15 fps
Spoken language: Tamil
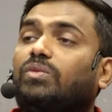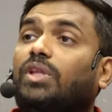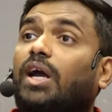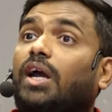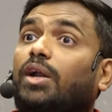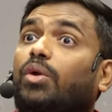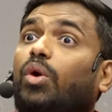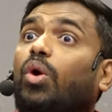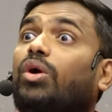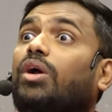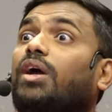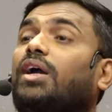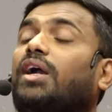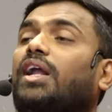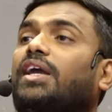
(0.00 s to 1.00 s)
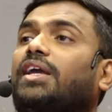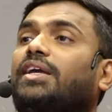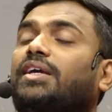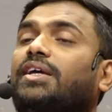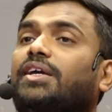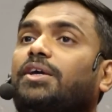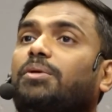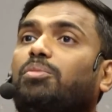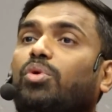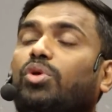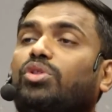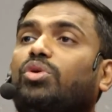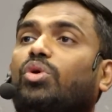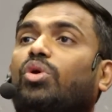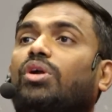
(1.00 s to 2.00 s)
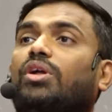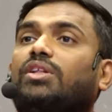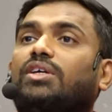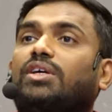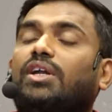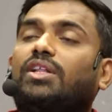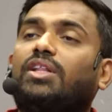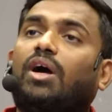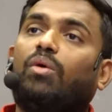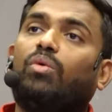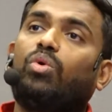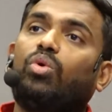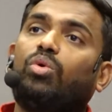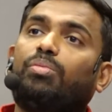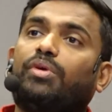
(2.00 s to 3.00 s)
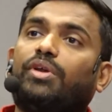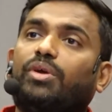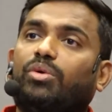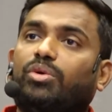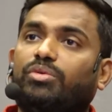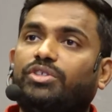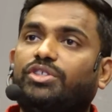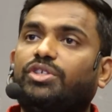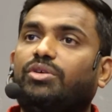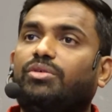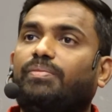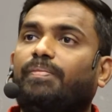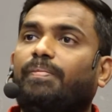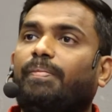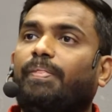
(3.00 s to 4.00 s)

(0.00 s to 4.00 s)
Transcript: தங்கள் நோக்கங்களை புரிந்து கொள்றதுங்கிறது அவ்வளோ பெரிய ஒரு விஷயம்